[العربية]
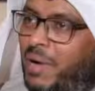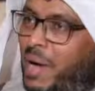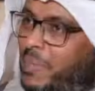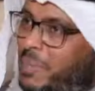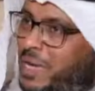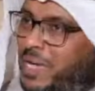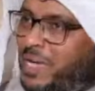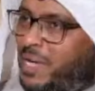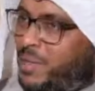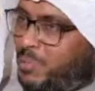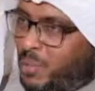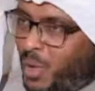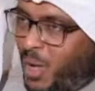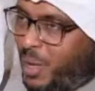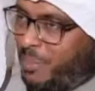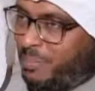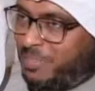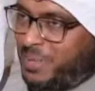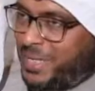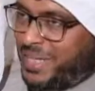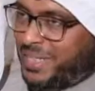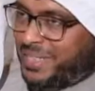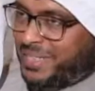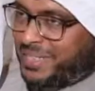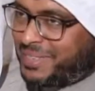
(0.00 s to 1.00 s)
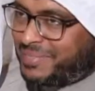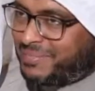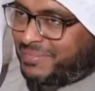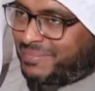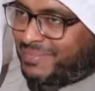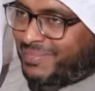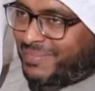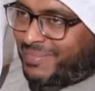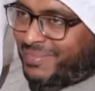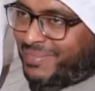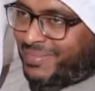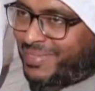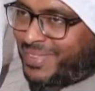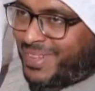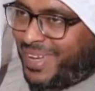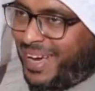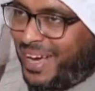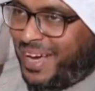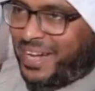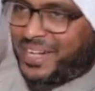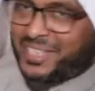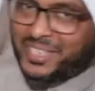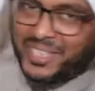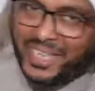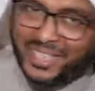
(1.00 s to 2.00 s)
ما بين المحبين نعم.
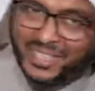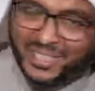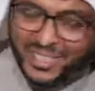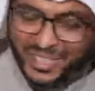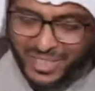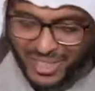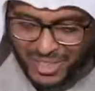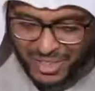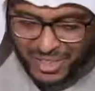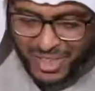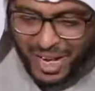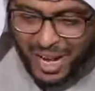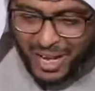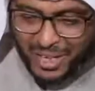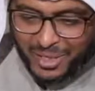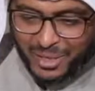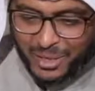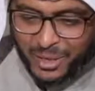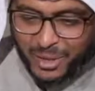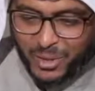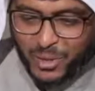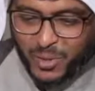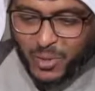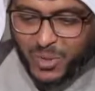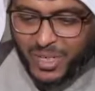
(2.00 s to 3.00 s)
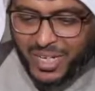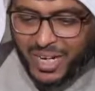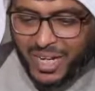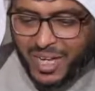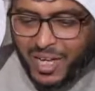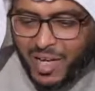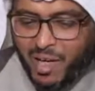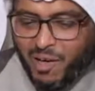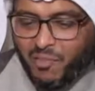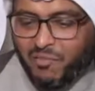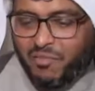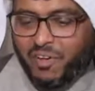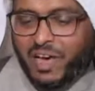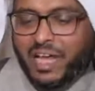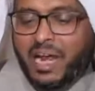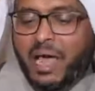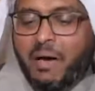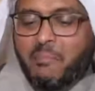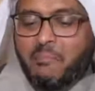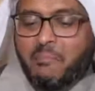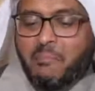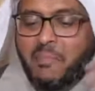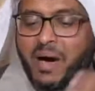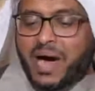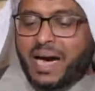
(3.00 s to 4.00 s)
علشان كذي الشاعر شو يقول
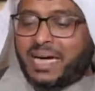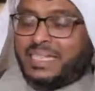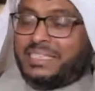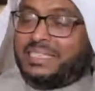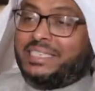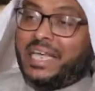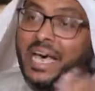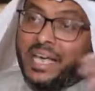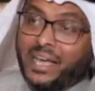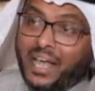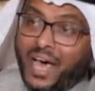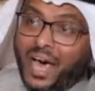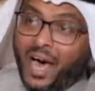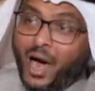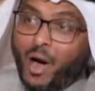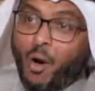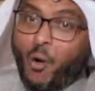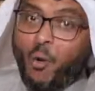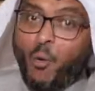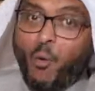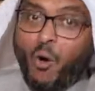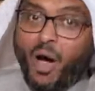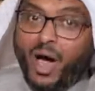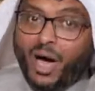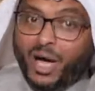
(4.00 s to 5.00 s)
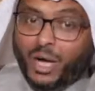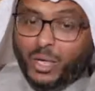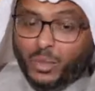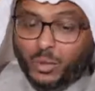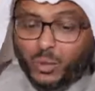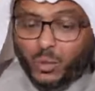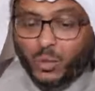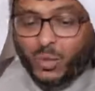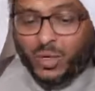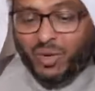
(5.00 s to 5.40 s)
فلما دنا وقت